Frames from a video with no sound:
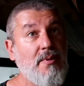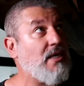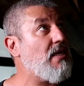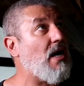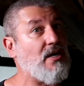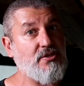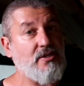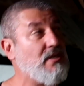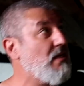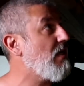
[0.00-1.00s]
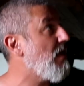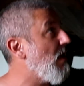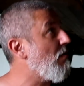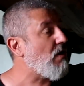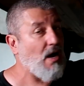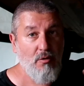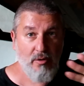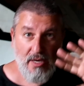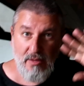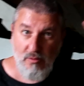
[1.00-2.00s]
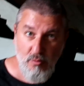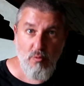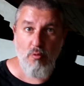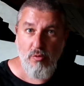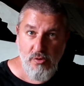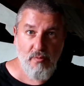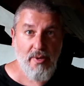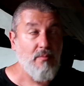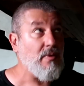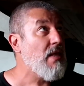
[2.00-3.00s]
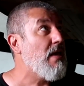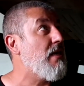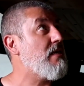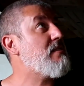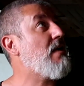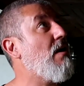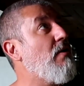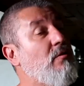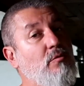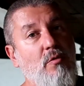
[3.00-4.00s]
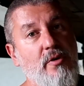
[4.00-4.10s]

maquiagem. É um carro que é do uso mesmo. Esse carro era de um